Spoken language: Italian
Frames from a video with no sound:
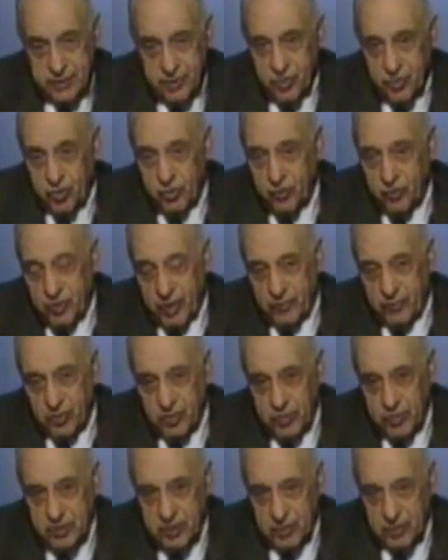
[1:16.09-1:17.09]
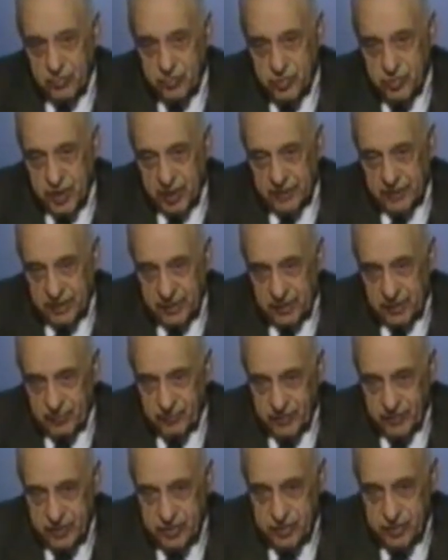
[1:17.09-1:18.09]
non una volta è usata del,
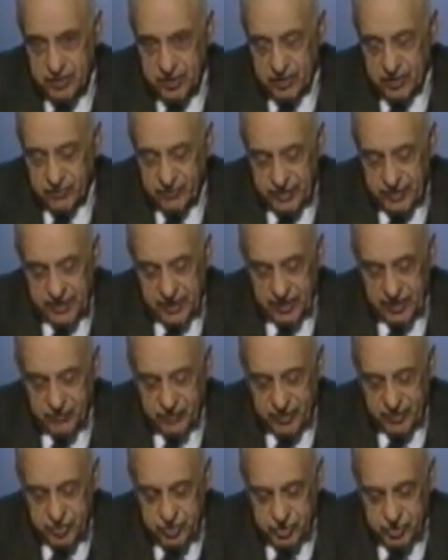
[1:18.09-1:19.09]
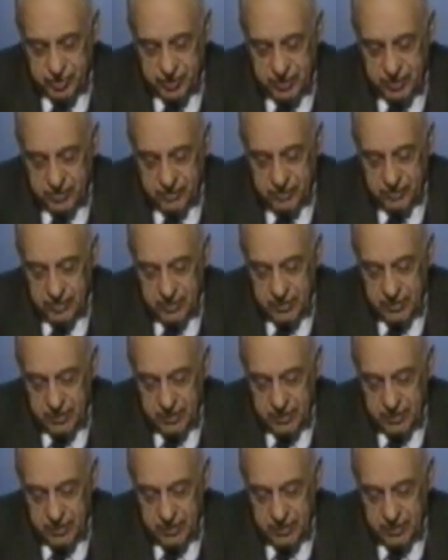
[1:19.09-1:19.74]
del, nel Vangelo.